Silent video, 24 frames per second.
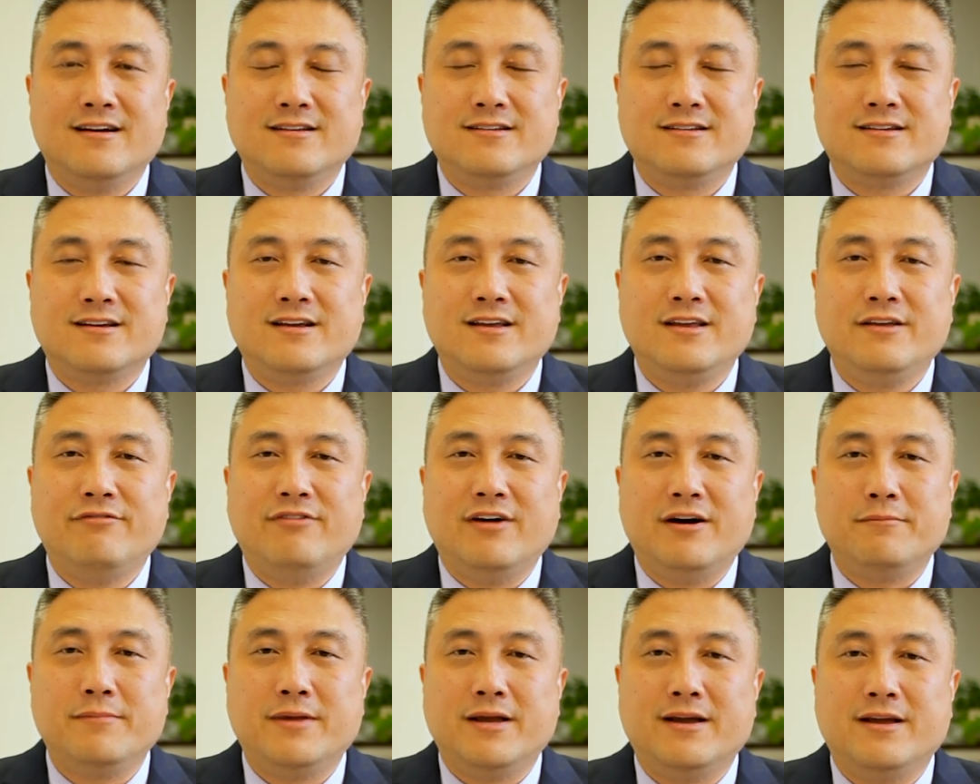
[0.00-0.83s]
这个一
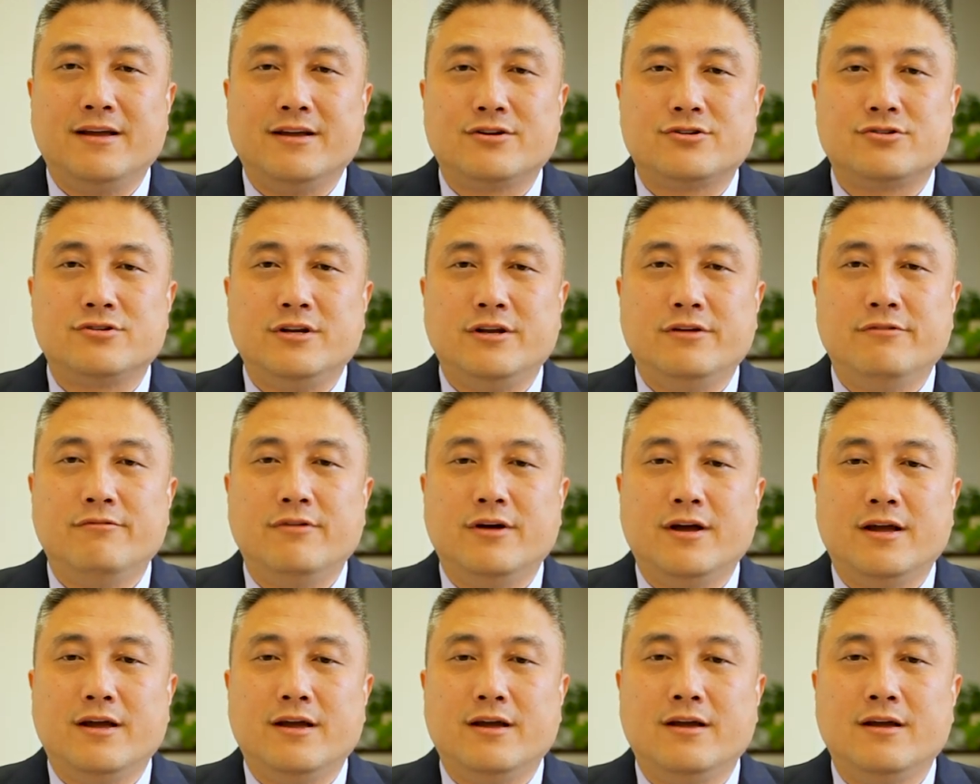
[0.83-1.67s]
方面也是因
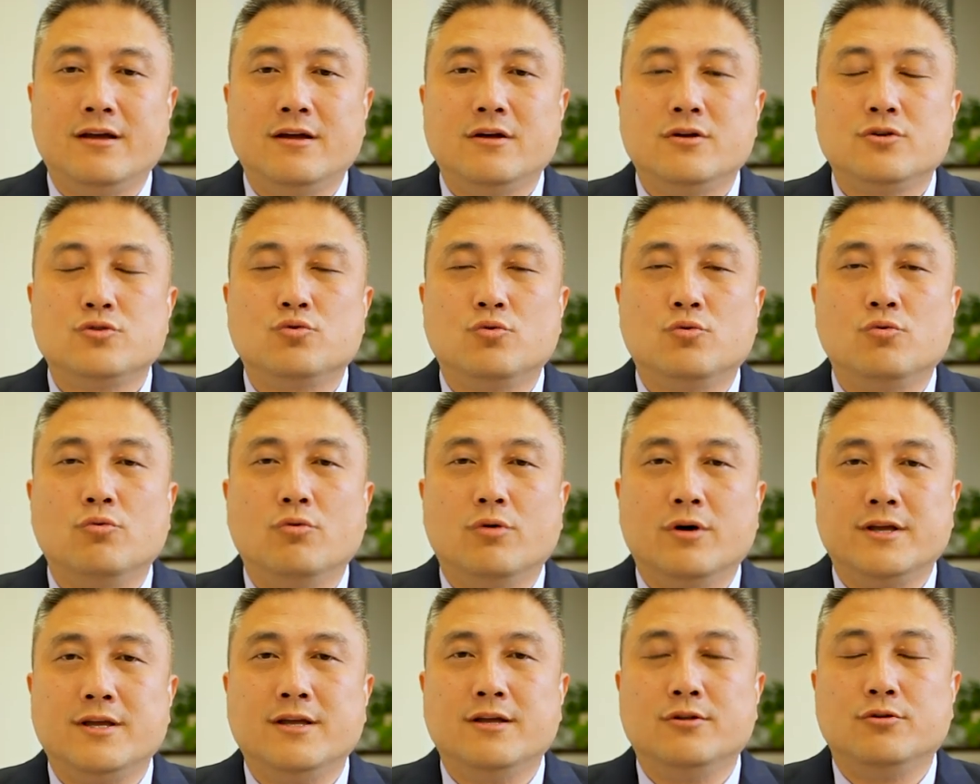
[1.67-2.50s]
为中
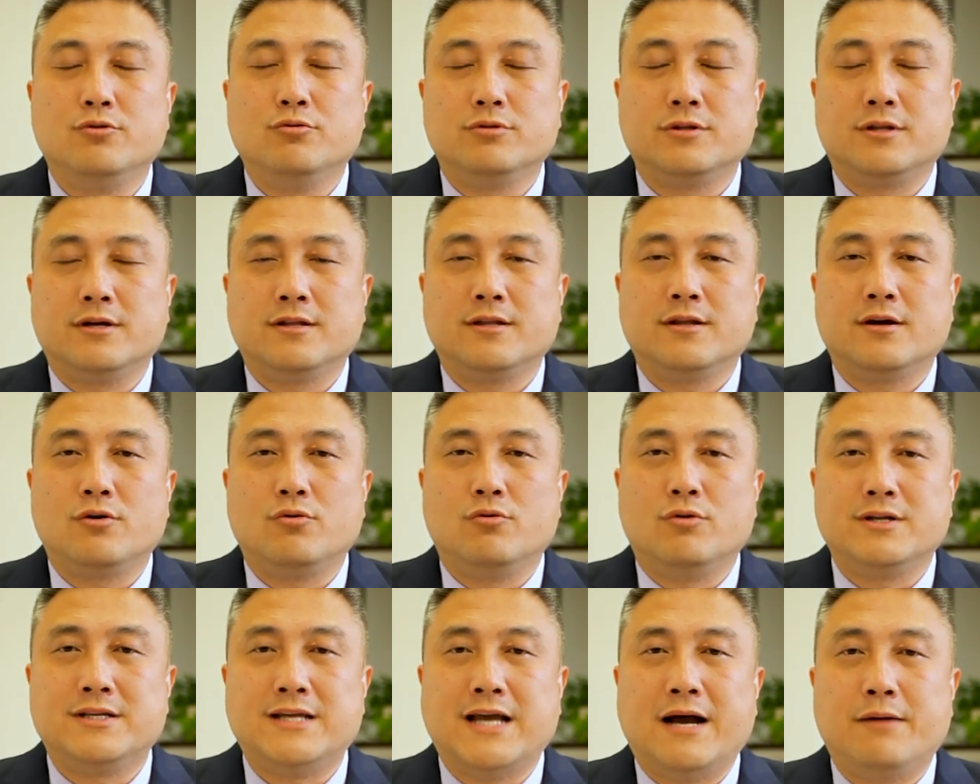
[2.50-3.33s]
国、印度等等
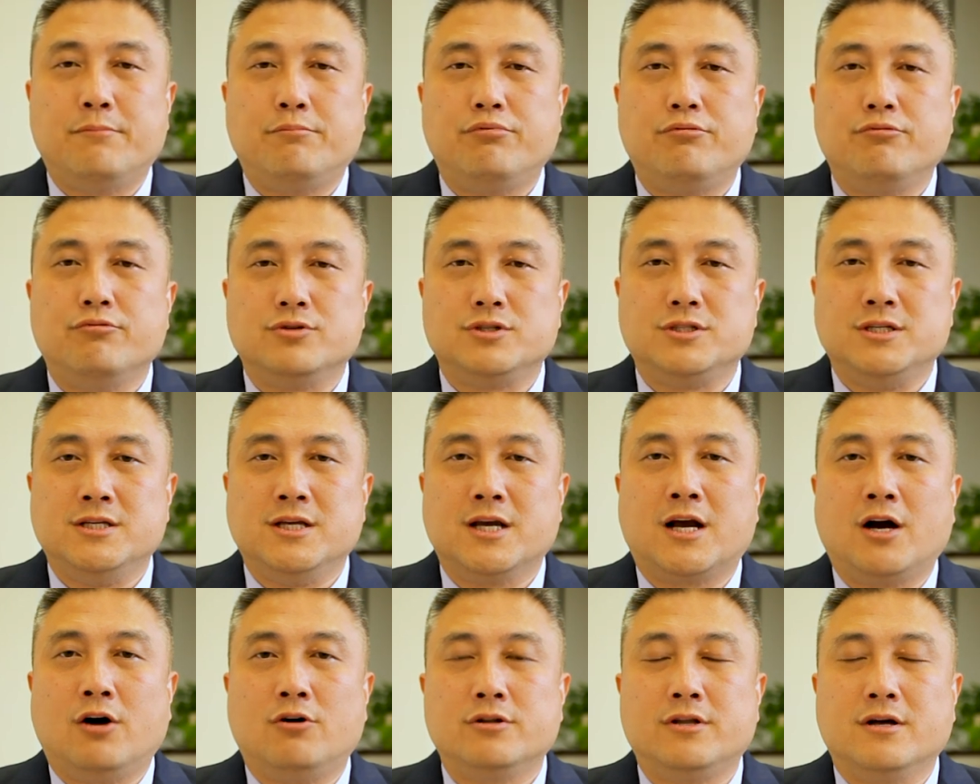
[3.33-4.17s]
国家普及
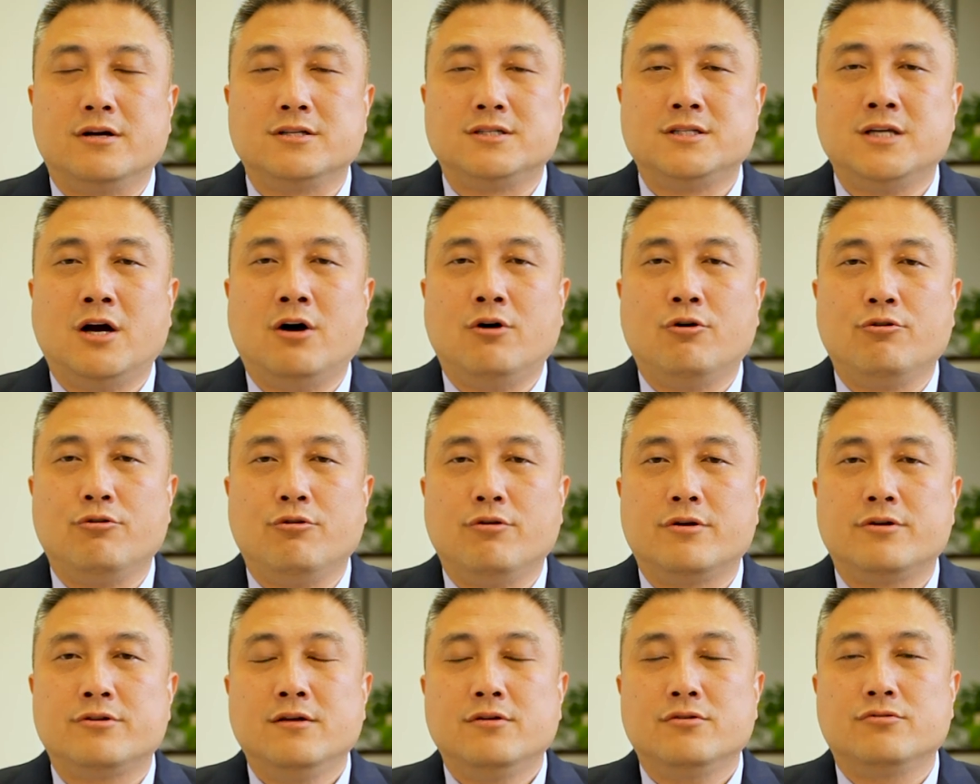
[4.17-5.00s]
高等教育，
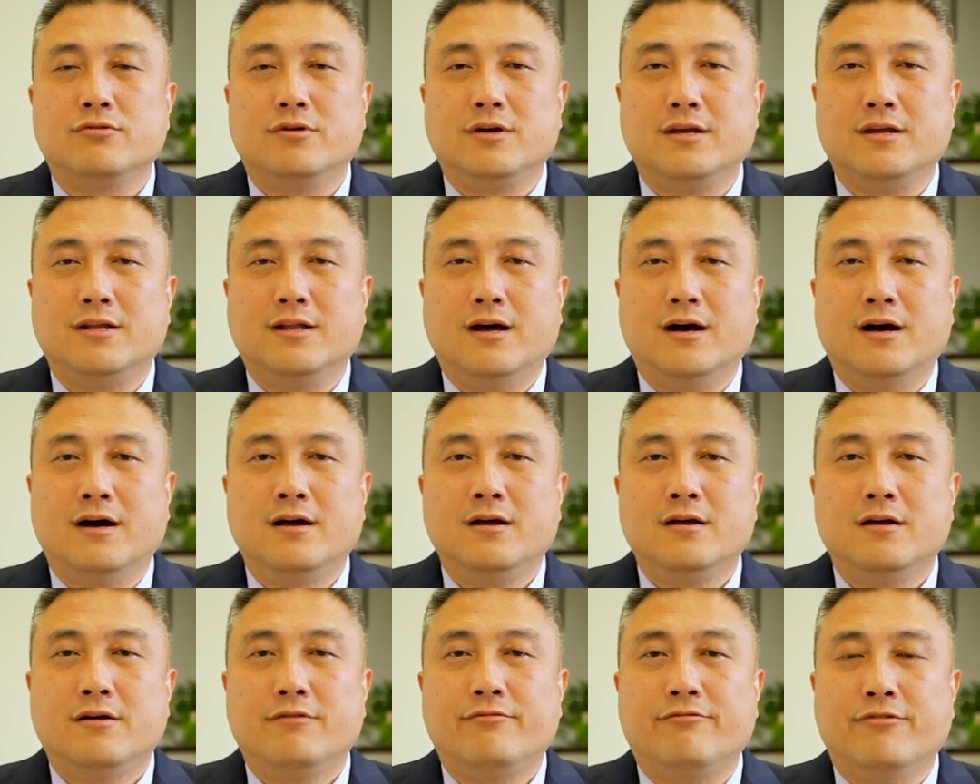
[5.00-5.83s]
所以呢，
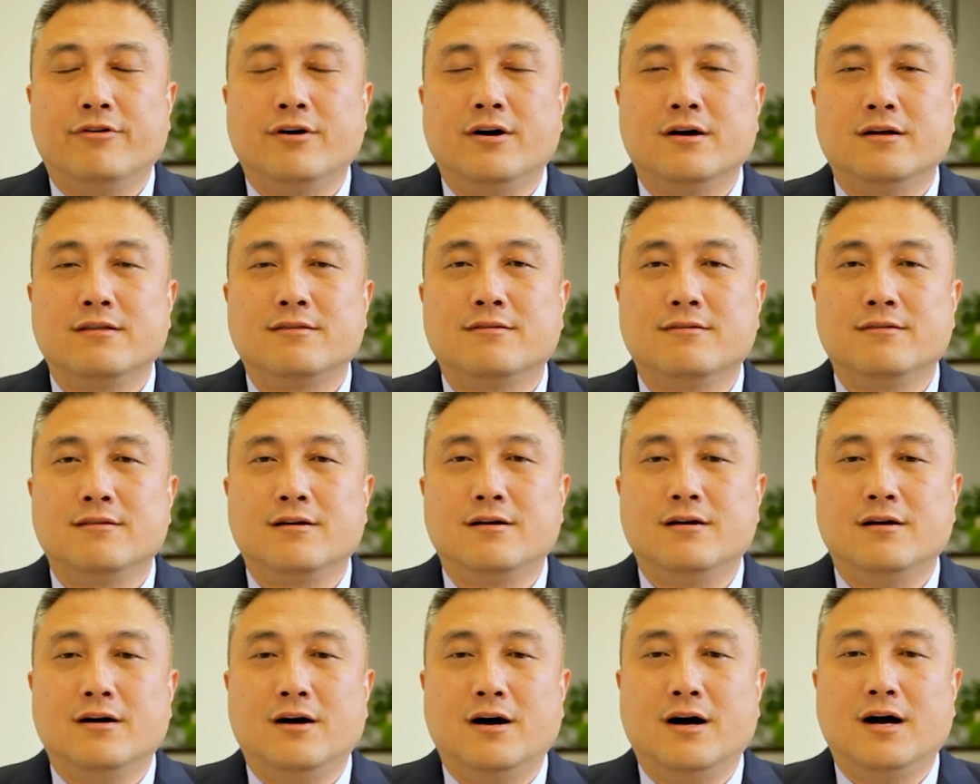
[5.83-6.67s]
符合资
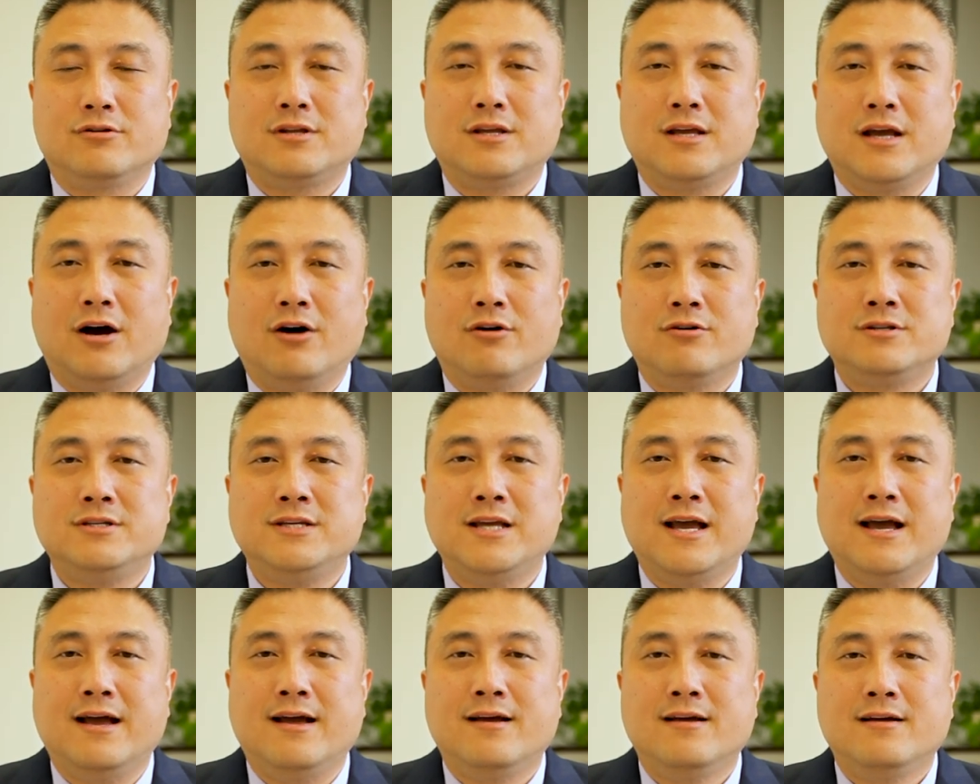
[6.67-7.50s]
格条
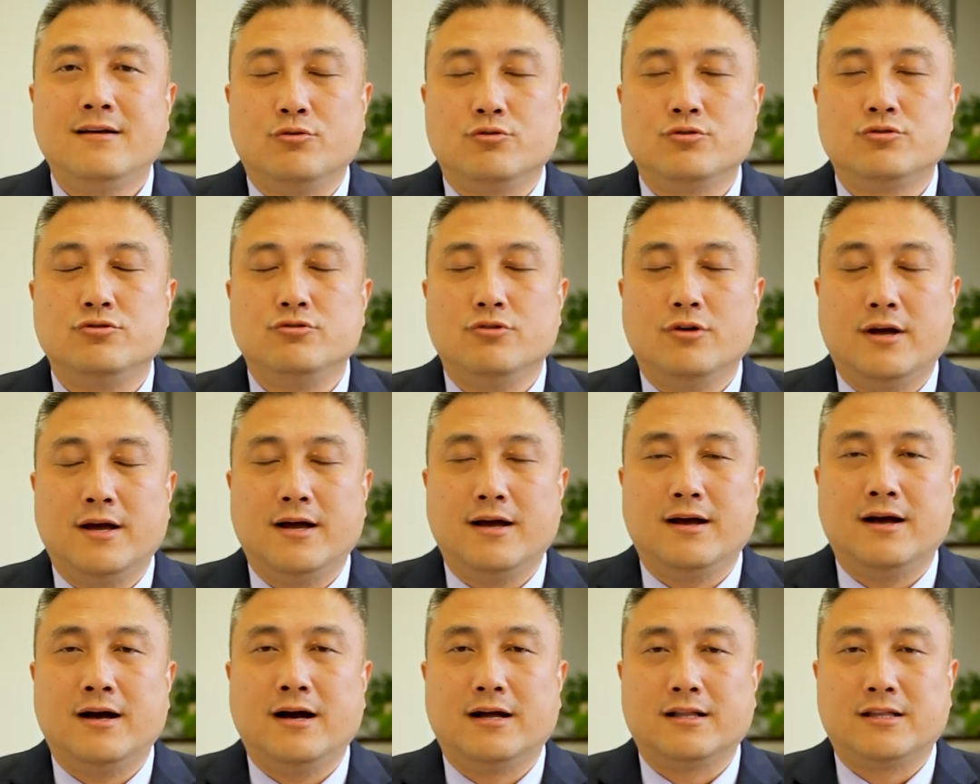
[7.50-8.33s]
件留学
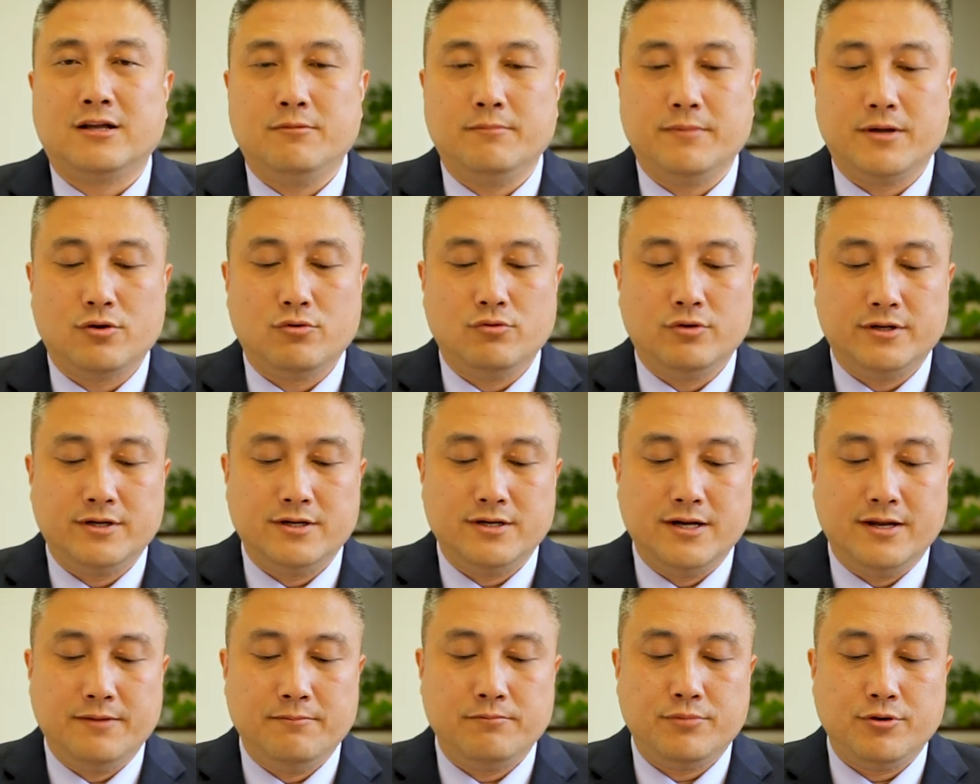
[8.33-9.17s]
啊到美国的
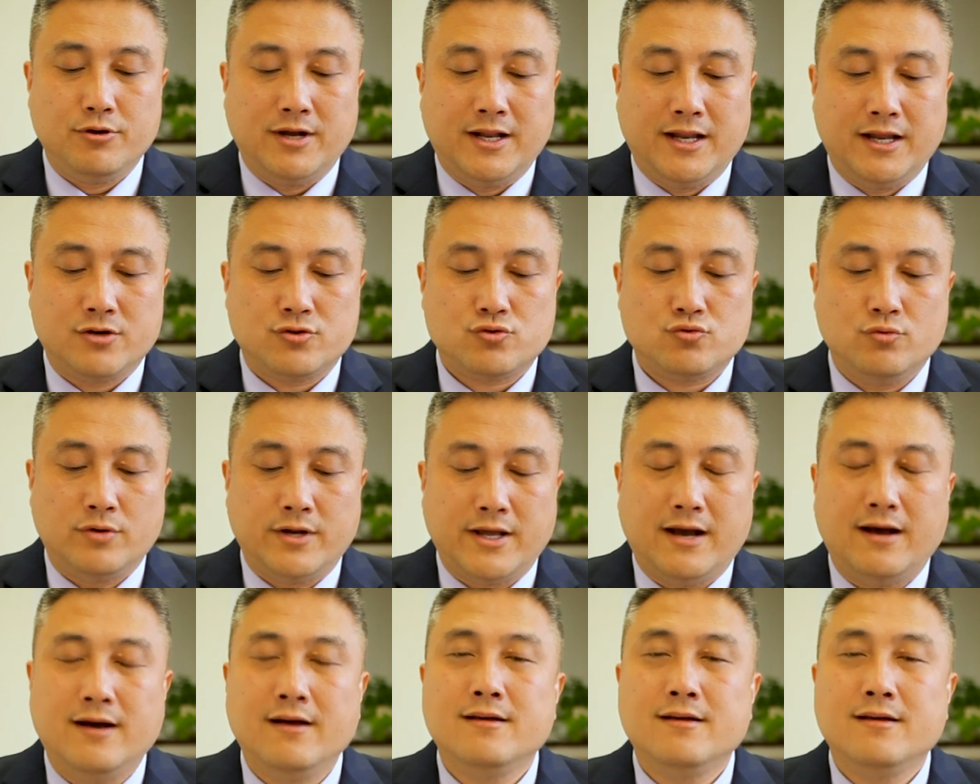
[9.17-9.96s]
人比原来数量